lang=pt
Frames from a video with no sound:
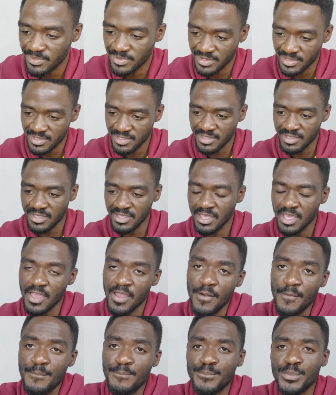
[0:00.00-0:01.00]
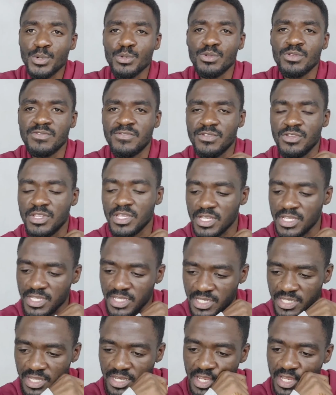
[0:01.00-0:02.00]
porque muitos vídeos que a
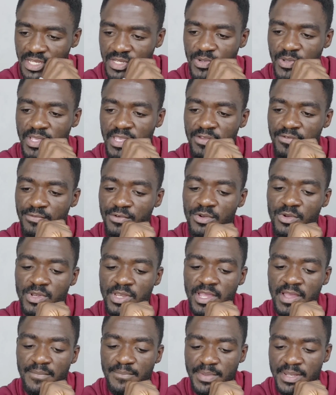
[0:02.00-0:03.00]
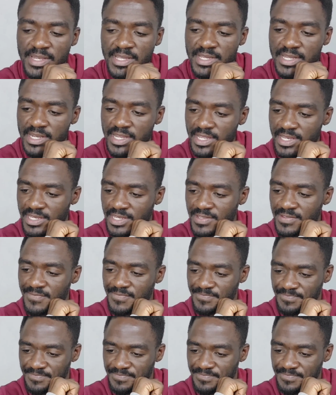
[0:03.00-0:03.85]
gente já reagiu aqui foram de Campina Grande.